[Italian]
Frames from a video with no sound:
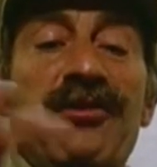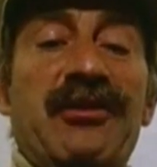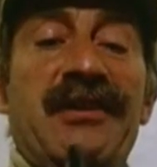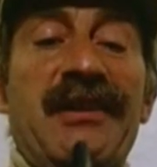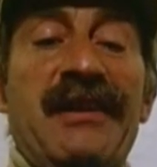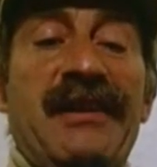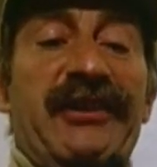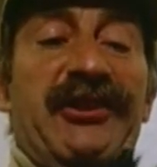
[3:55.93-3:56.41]

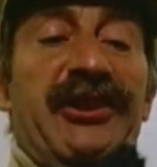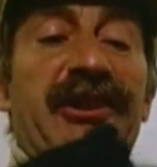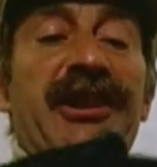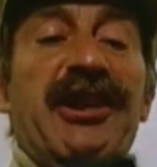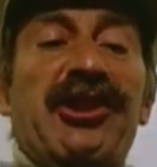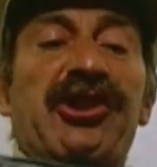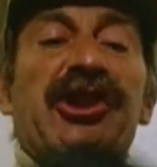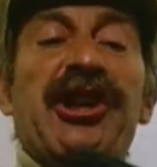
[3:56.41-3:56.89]

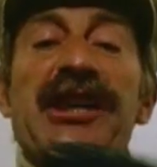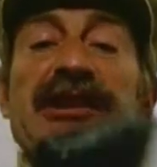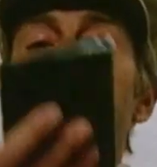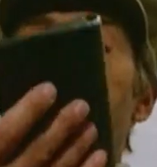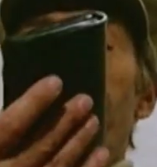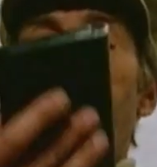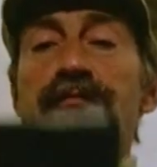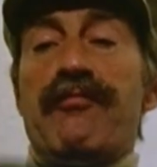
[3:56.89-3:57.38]
fregnacciaro, ma
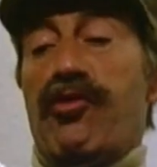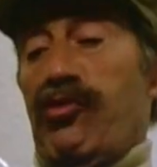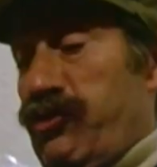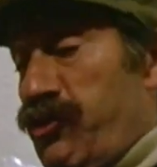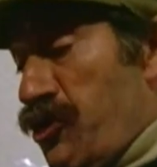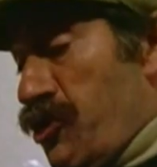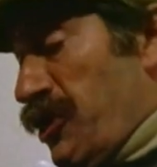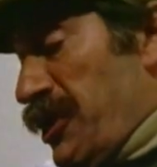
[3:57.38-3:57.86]
io nel
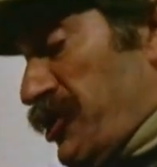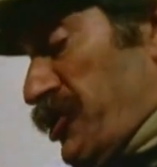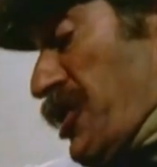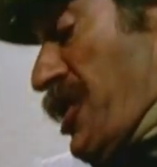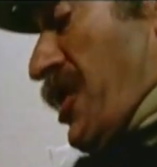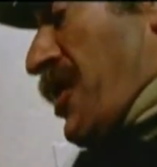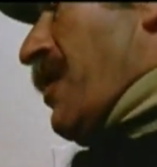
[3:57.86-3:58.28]
cesso debutto, do.